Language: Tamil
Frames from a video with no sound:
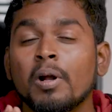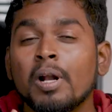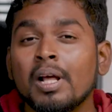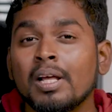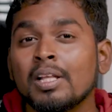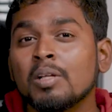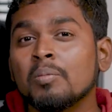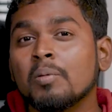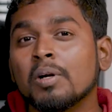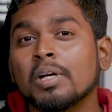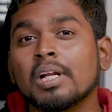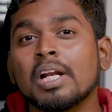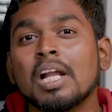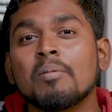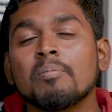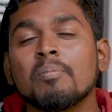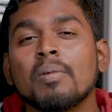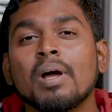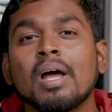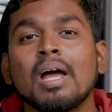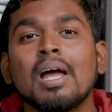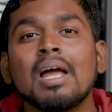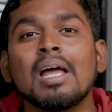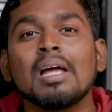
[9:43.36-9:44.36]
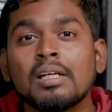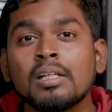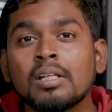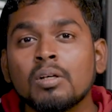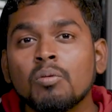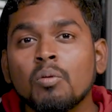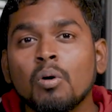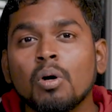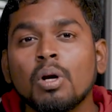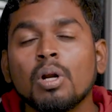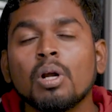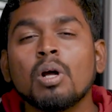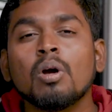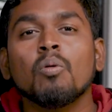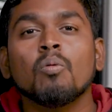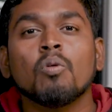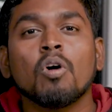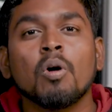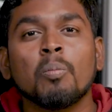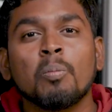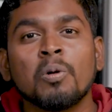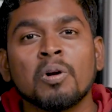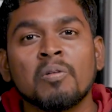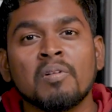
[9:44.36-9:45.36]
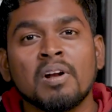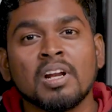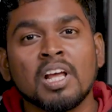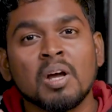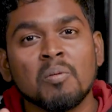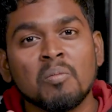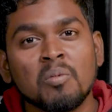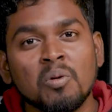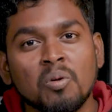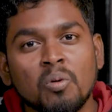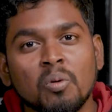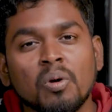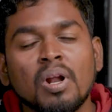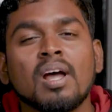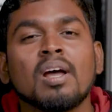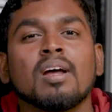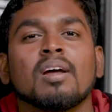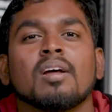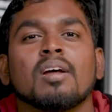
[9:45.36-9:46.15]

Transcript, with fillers: மேலும் இது மட்டும் இல்லாம இது ஒரு ஓப்பன் வேல் கேமும் கூட